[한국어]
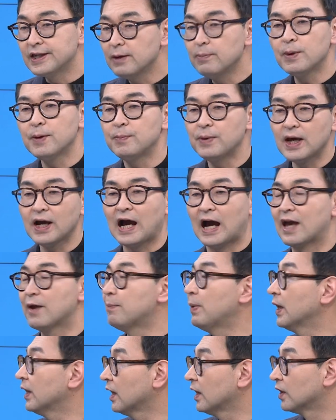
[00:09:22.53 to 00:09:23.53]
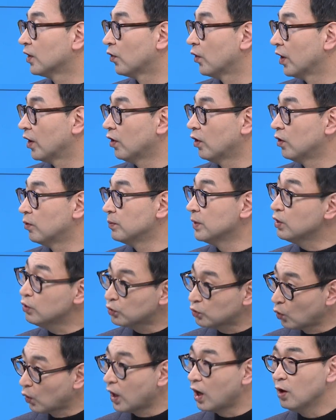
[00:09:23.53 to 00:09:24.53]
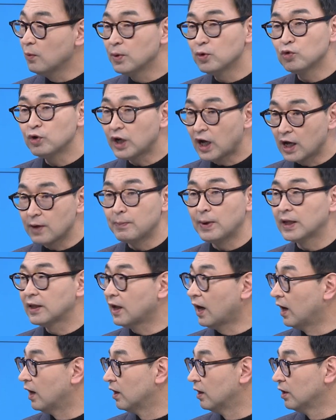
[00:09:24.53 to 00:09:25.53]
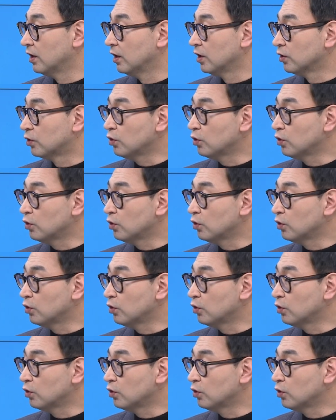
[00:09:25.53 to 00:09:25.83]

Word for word: TPP에 가입한다는 거예요. 미국 가입한다? 돌아오면 우리 가입한다. 예.